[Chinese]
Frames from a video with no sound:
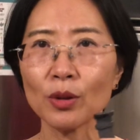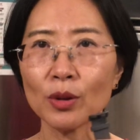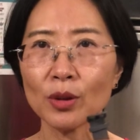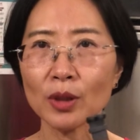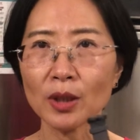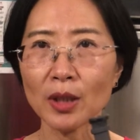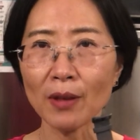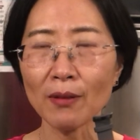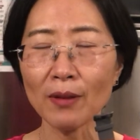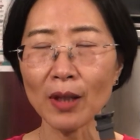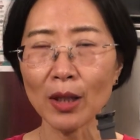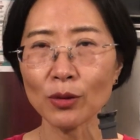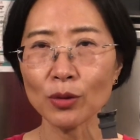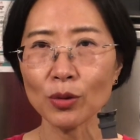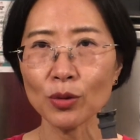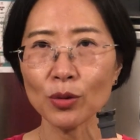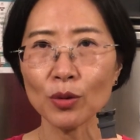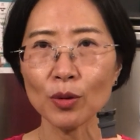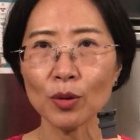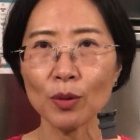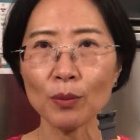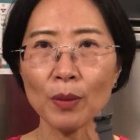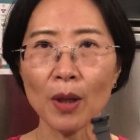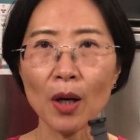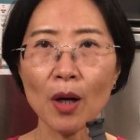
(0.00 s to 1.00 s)
想法
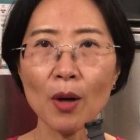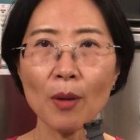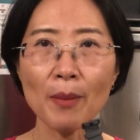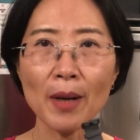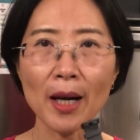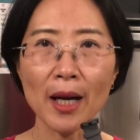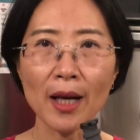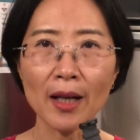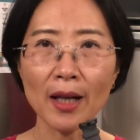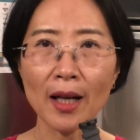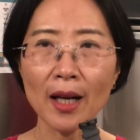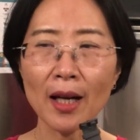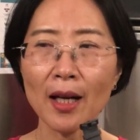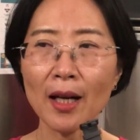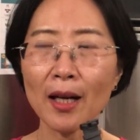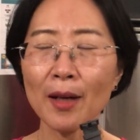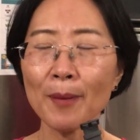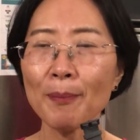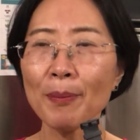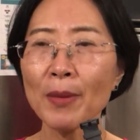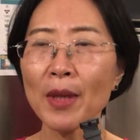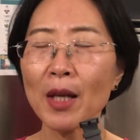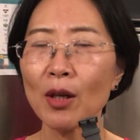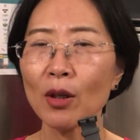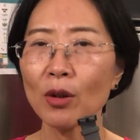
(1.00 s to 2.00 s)
去跑马呀，